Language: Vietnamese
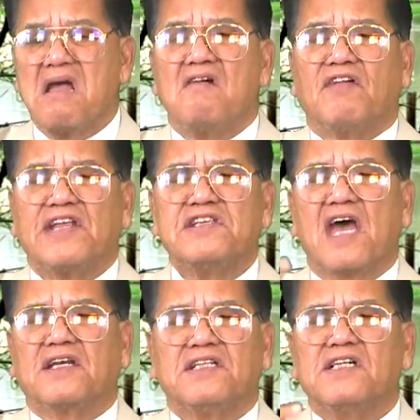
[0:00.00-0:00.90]
phải
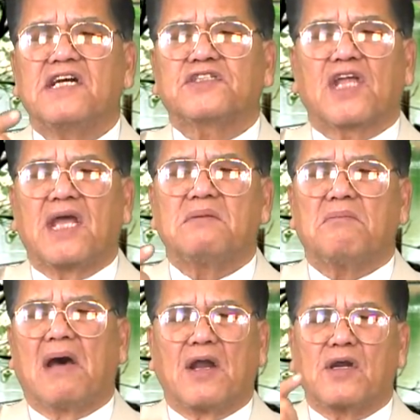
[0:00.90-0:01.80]
nhận những cái tên
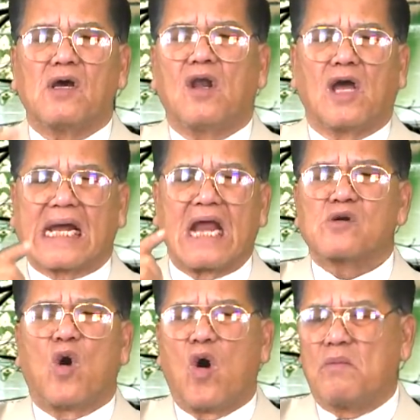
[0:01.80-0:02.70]
mà nó loại can
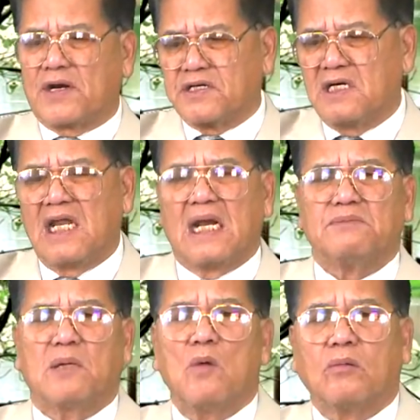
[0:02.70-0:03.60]
ngố mà đưa lên làm
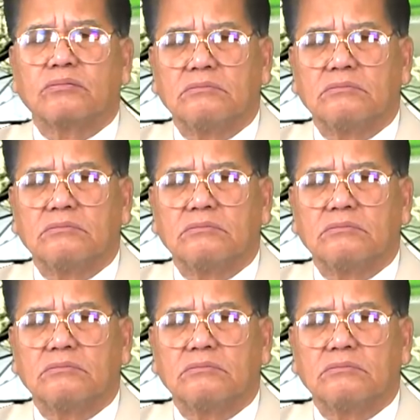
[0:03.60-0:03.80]
giám mục.